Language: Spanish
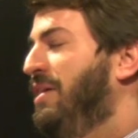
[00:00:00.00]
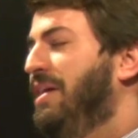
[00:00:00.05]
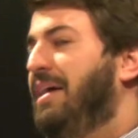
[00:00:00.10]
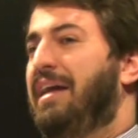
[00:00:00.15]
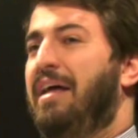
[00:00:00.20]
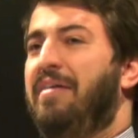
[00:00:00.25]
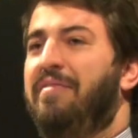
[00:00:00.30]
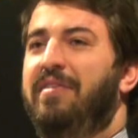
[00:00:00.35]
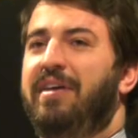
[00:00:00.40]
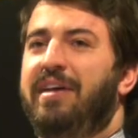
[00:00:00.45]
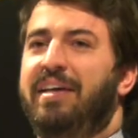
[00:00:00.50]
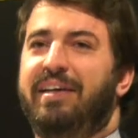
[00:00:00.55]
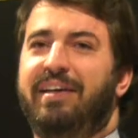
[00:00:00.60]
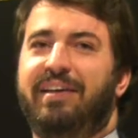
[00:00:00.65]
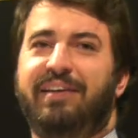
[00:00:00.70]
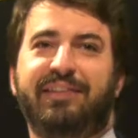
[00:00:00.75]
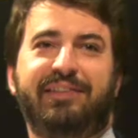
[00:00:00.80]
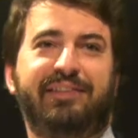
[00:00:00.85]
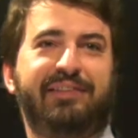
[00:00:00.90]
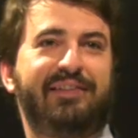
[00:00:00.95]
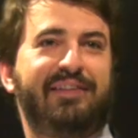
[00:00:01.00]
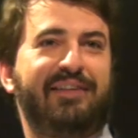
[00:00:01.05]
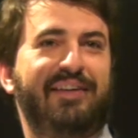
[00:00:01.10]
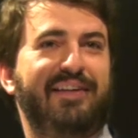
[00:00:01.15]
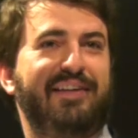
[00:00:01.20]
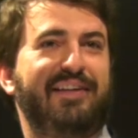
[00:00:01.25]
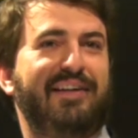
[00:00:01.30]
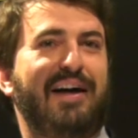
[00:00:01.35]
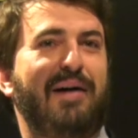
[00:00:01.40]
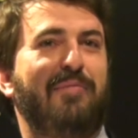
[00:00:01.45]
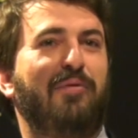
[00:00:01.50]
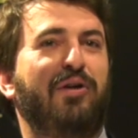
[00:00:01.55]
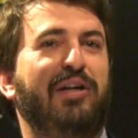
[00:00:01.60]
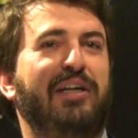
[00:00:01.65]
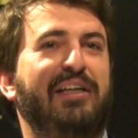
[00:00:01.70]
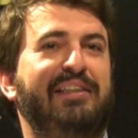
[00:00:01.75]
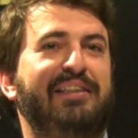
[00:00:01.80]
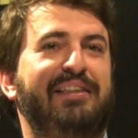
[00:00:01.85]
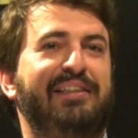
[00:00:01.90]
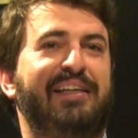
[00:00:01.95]
grandes eh,
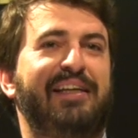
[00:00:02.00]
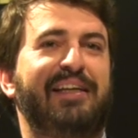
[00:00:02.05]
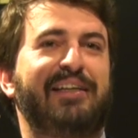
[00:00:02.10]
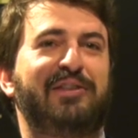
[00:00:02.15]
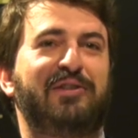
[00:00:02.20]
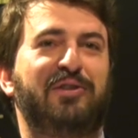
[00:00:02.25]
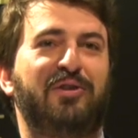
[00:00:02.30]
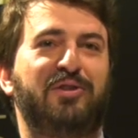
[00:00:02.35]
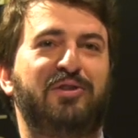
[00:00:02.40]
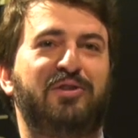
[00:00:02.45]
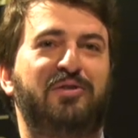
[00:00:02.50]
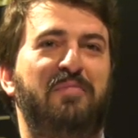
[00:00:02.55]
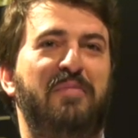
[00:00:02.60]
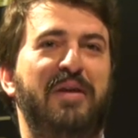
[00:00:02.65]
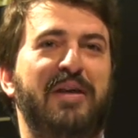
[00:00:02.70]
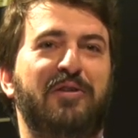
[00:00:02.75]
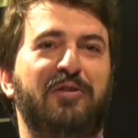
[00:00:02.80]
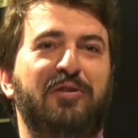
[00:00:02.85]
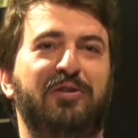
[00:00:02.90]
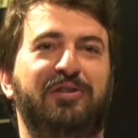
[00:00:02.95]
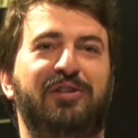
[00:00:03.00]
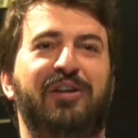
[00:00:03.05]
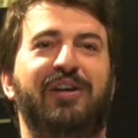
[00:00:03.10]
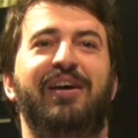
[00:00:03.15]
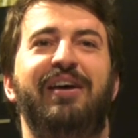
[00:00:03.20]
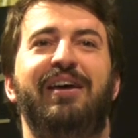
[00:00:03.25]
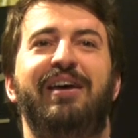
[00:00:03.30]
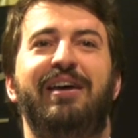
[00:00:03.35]
jamones, quesos, vinos